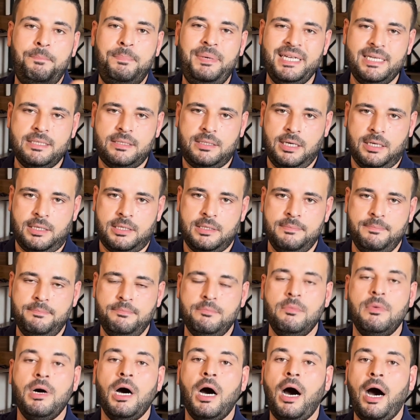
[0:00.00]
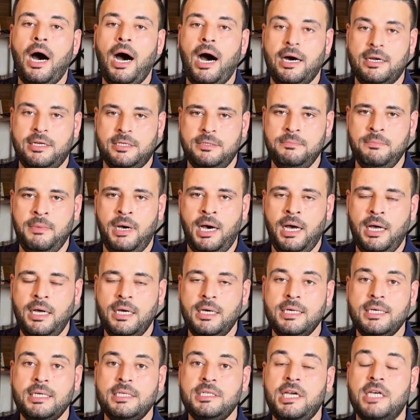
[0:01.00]
bir takım
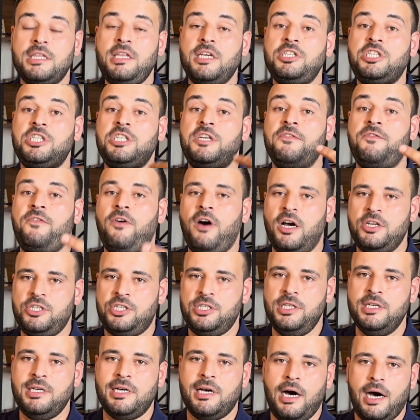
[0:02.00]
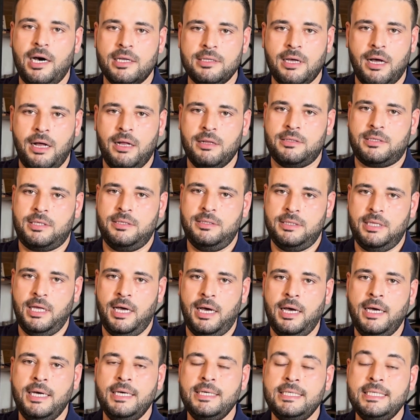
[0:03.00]
arınma ya da şifacılık adı
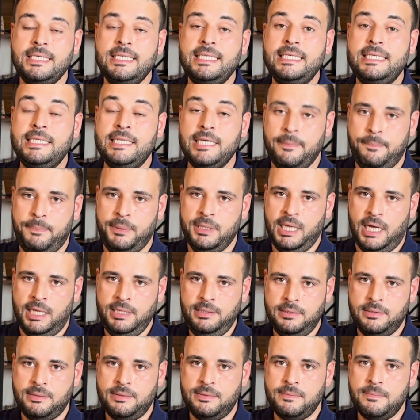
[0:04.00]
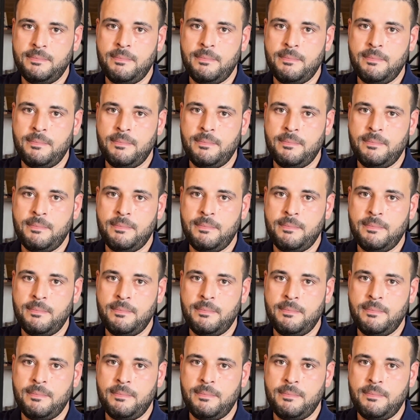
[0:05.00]
altında yapılan